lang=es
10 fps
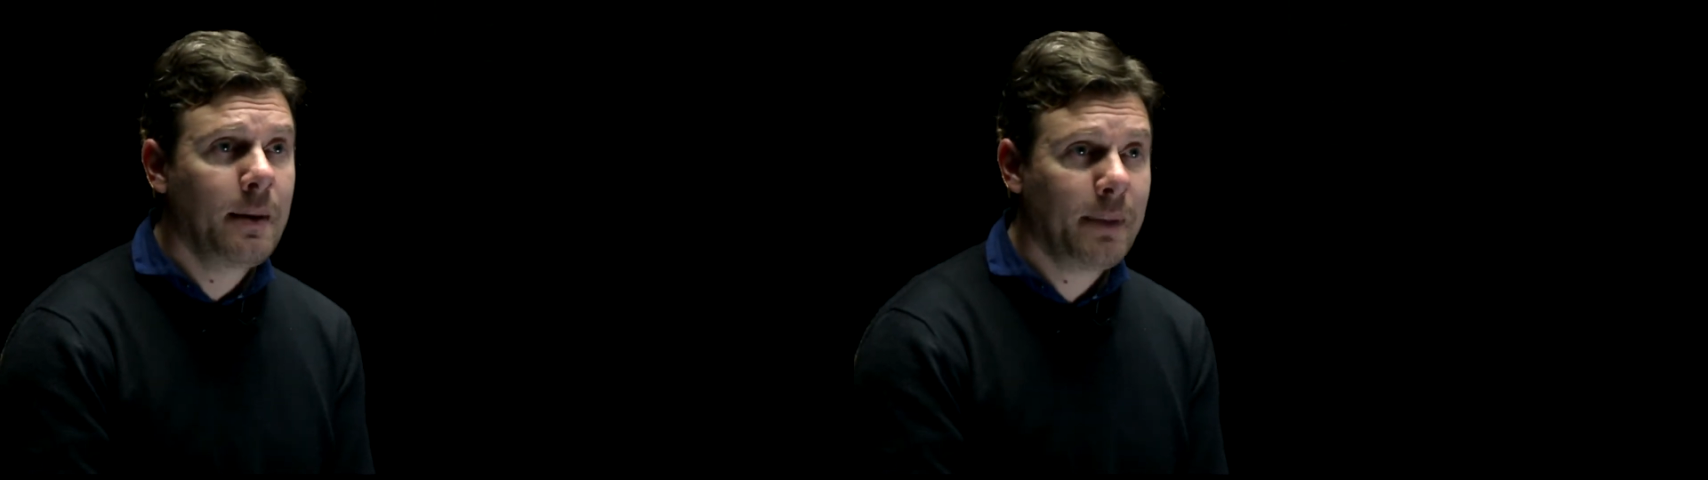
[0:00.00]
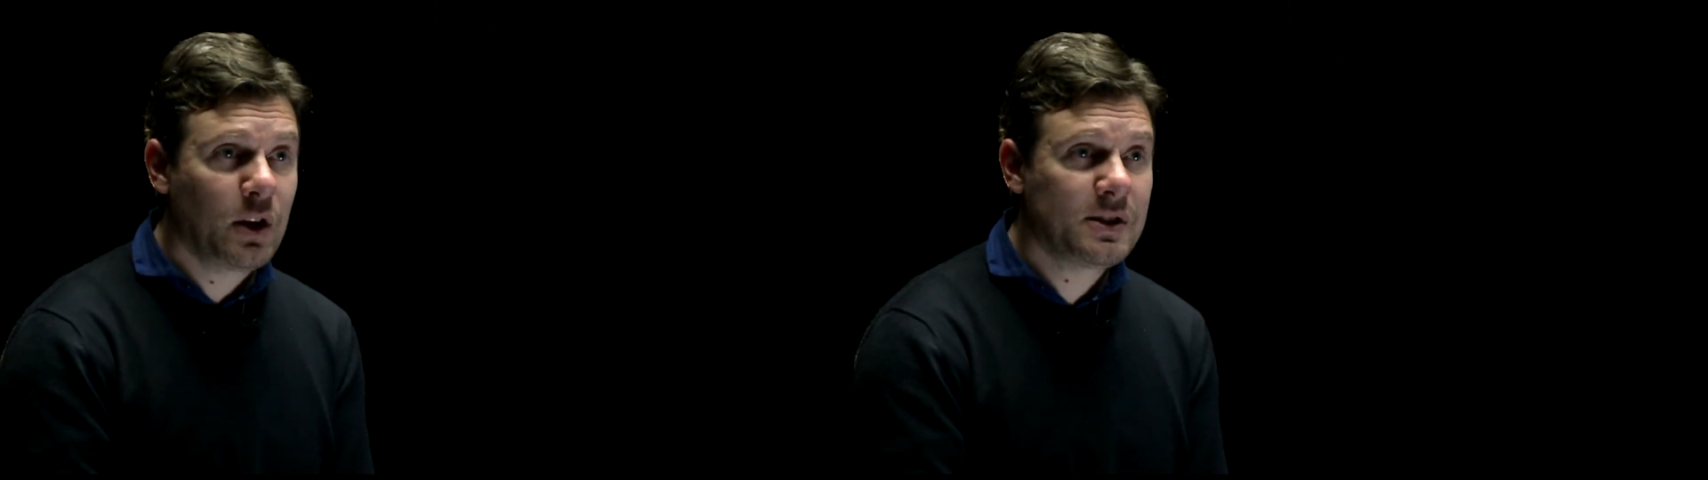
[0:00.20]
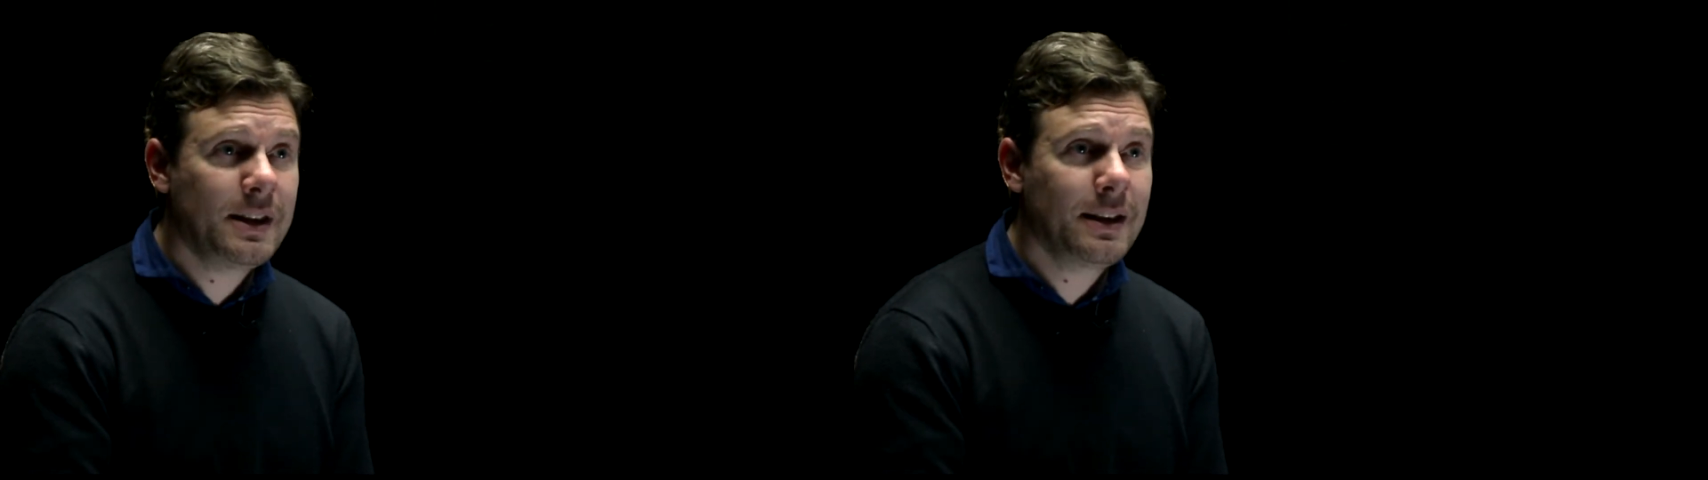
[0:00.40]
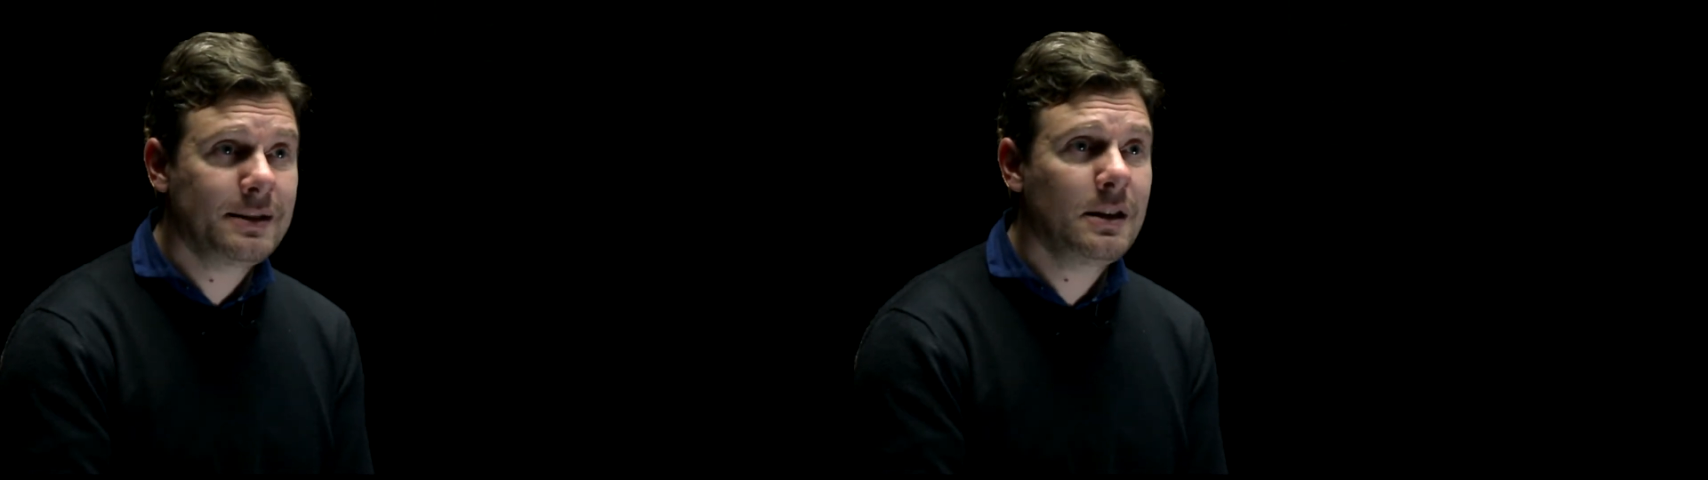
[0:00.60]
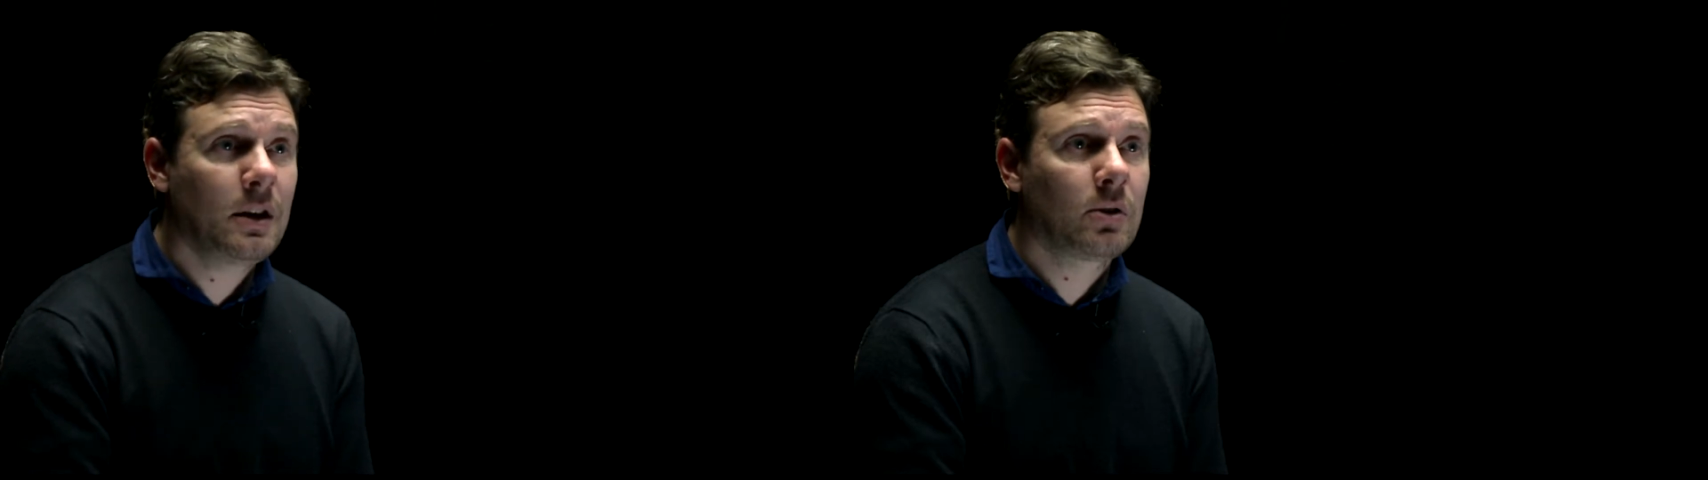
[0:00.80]
Pero sí es
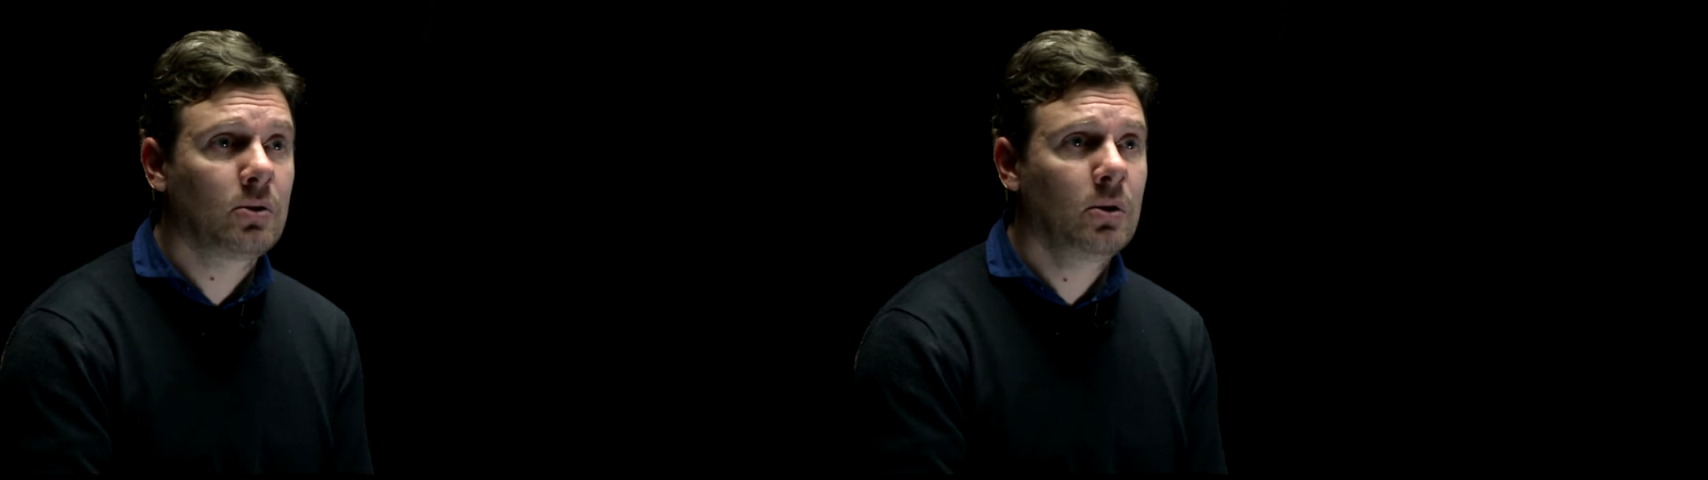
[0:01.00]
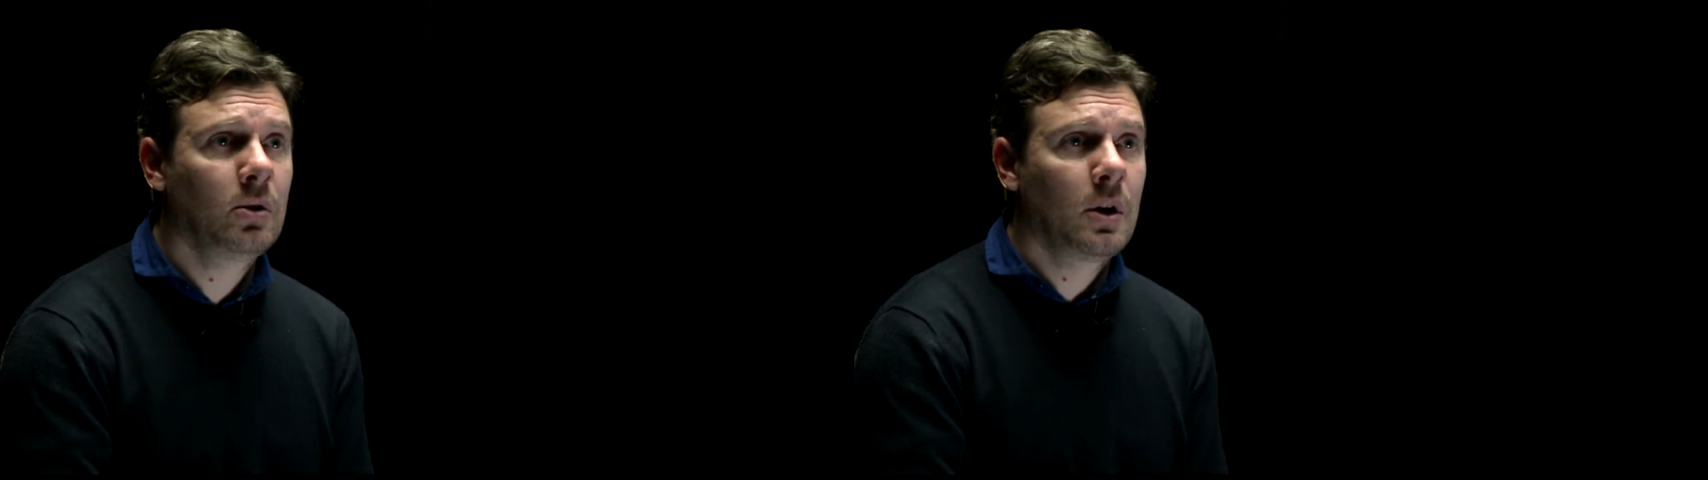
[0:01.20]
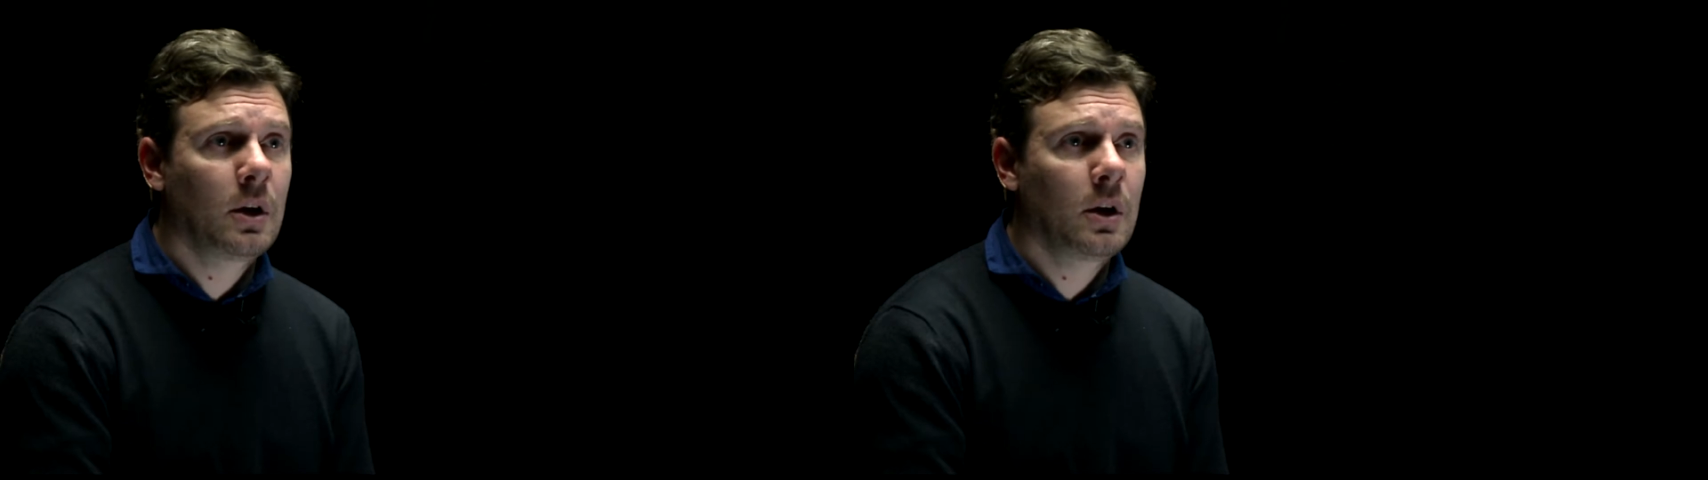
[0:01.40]
cierto